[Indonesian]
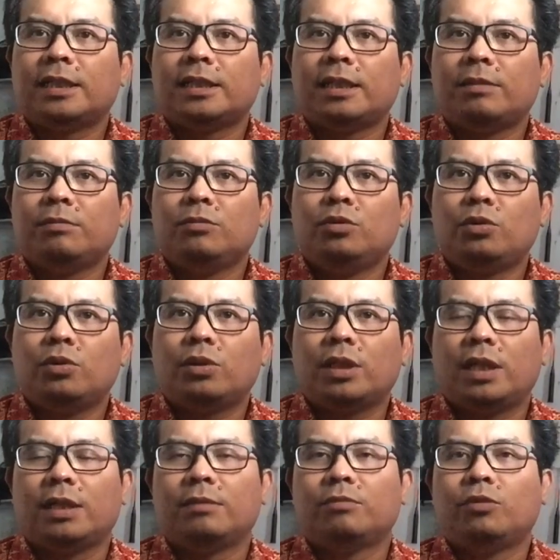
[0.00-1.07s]
catatan buruk
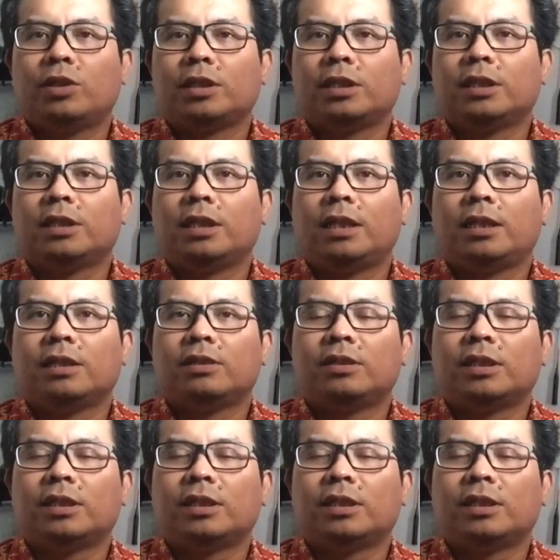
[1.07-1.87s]
lah buat kita gitu.